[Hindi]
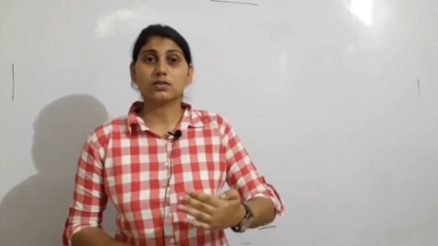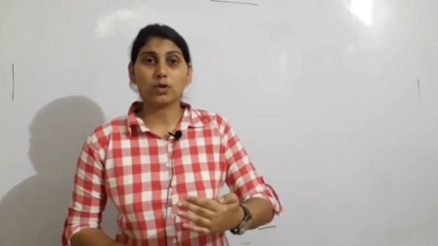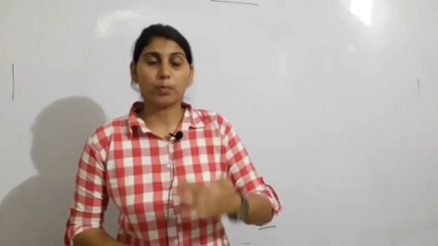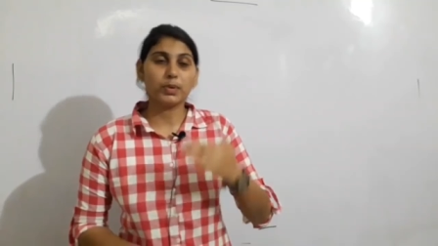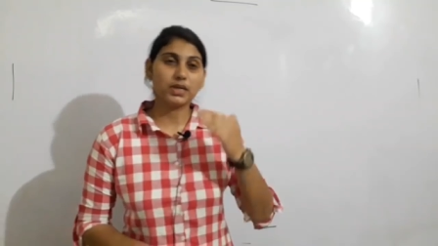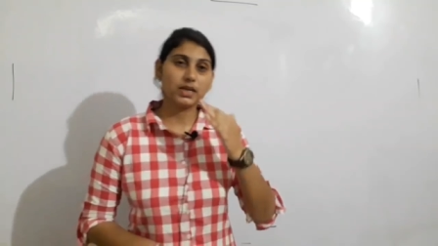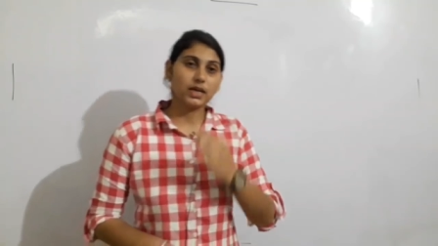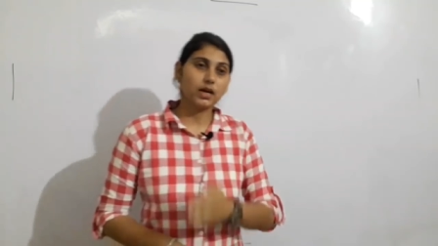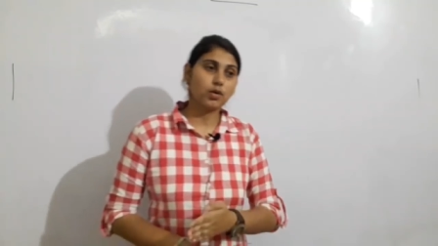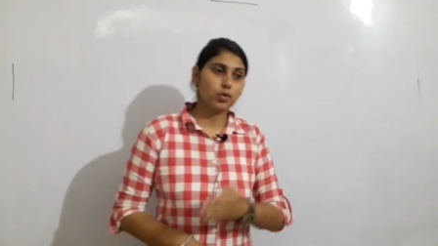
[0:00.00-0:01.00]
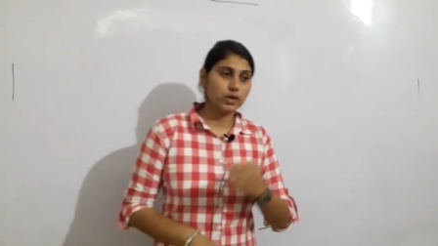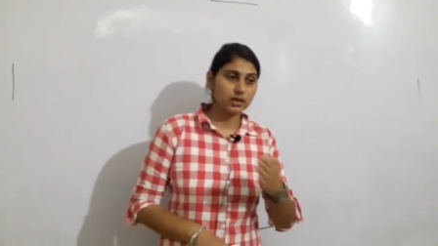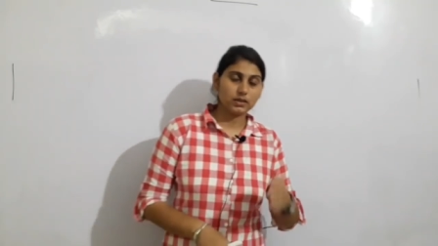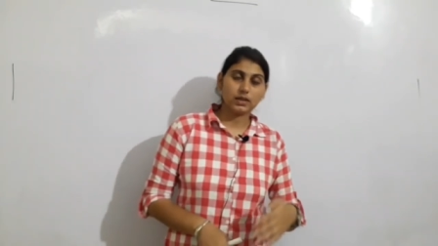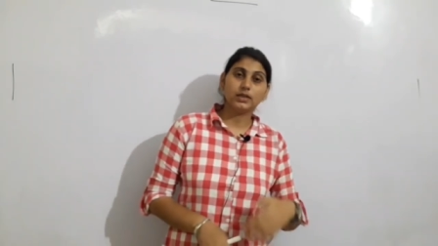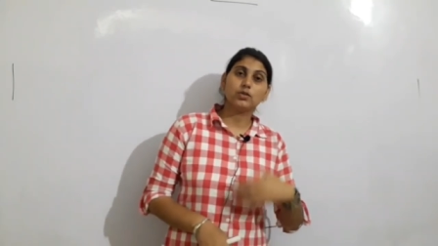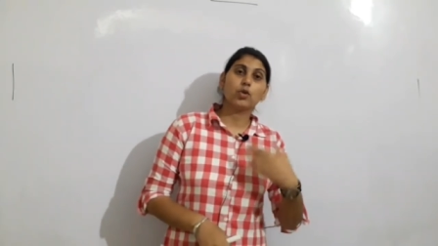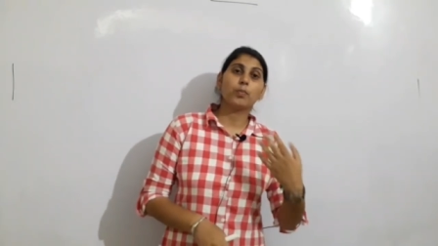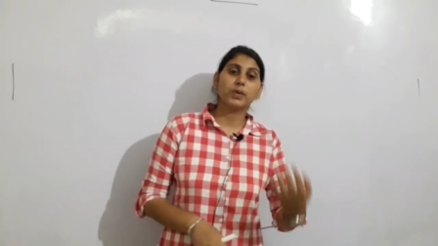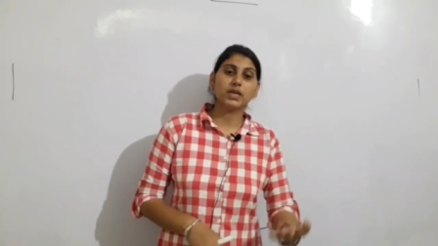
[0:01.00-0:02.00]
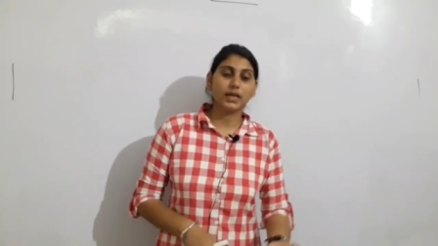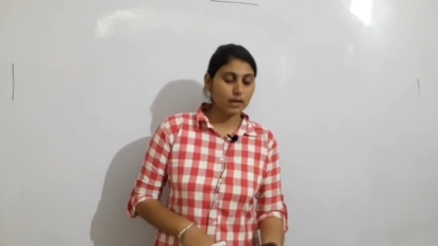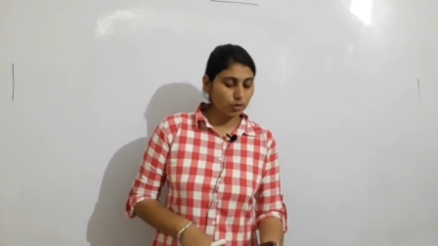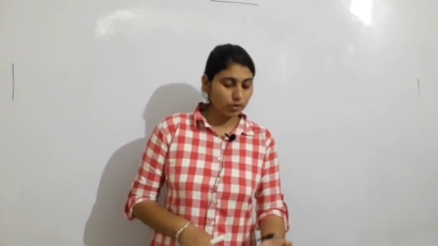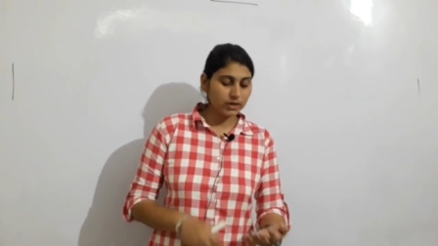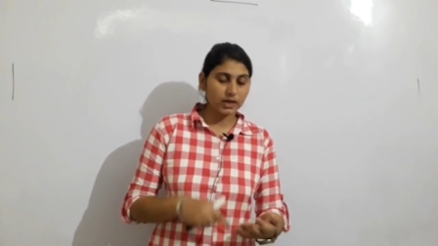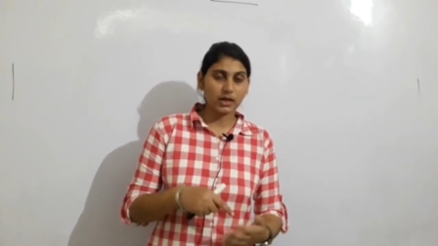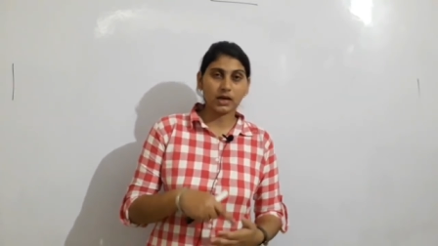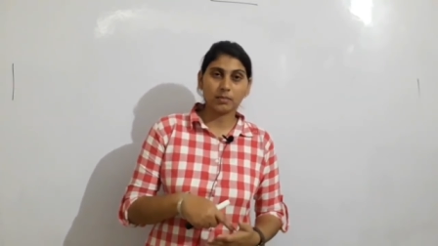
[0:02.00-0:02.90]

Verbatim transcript: टॉपिक के अकॉर्डिंग यानी टॉपिक के अकॉर्डिंग